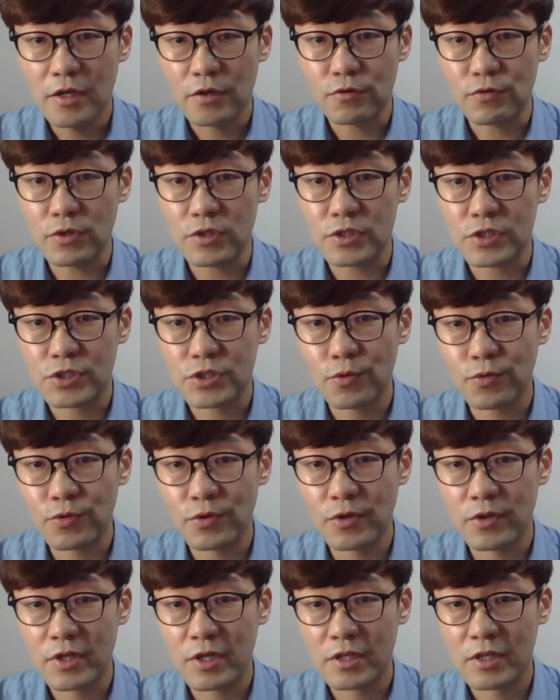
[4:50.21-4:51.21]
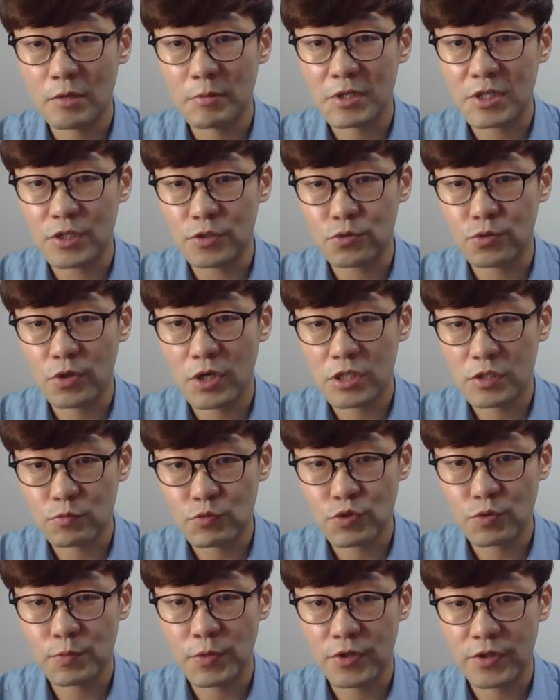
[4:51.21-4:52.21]
그리고 이제 청소년 상담의 기초가
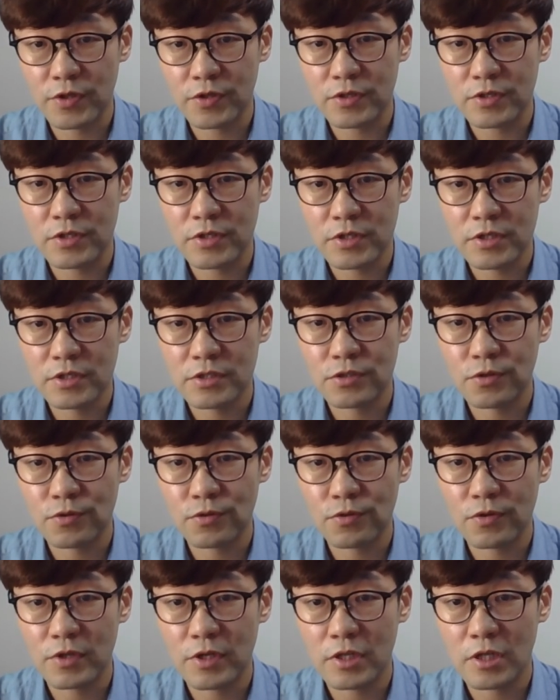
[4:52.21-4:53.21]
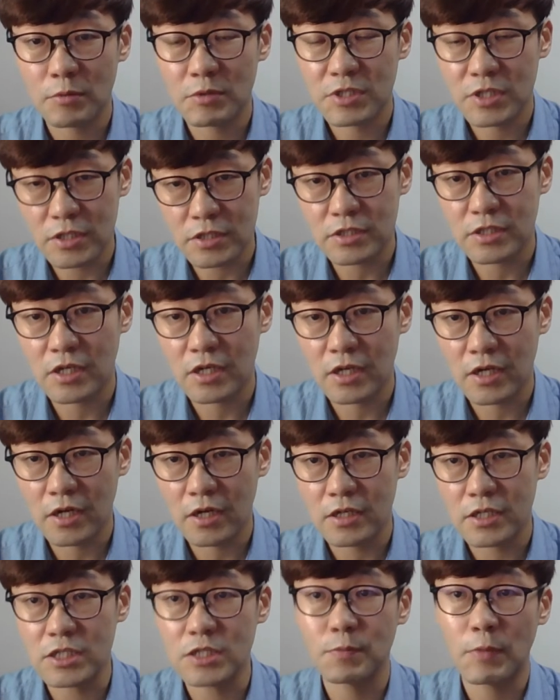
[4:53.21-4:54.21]
16%, 청소년 상담의
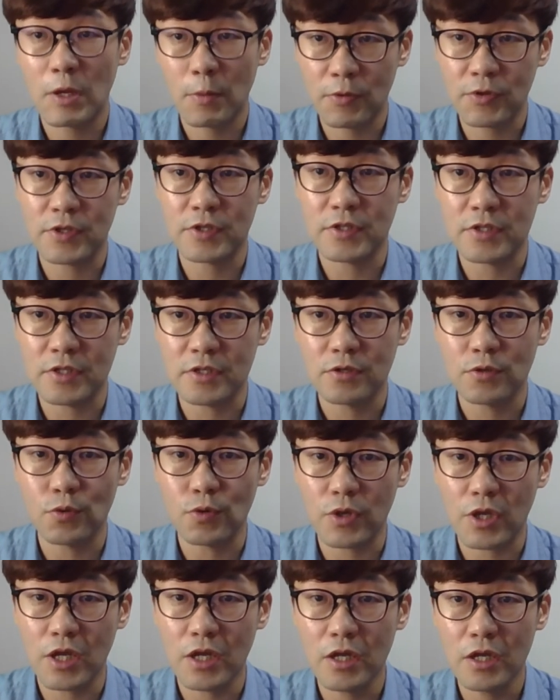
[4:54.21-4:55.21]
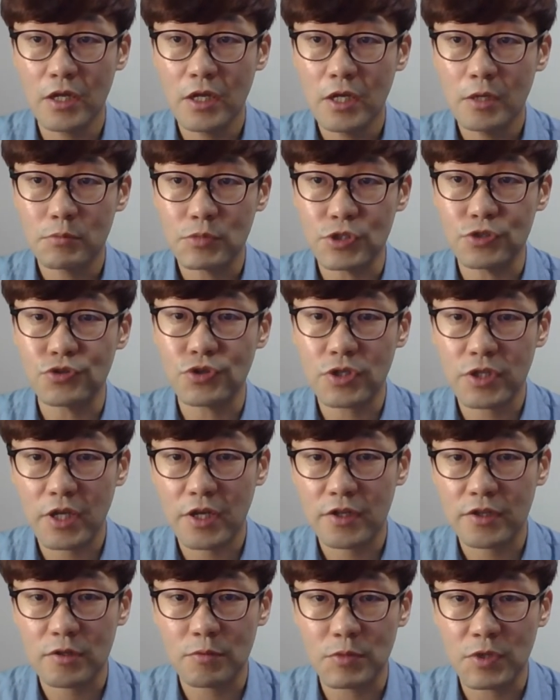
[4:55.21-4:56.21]
실제가 28% 이렇게 비중이 되어
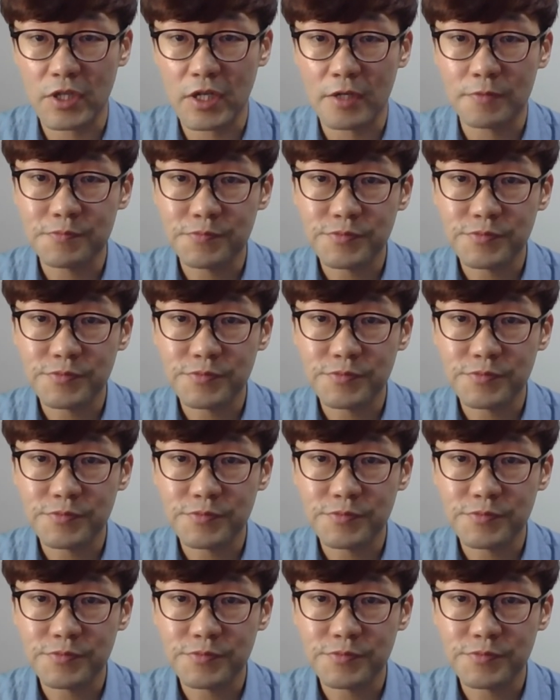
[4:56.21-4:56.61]
있습니다.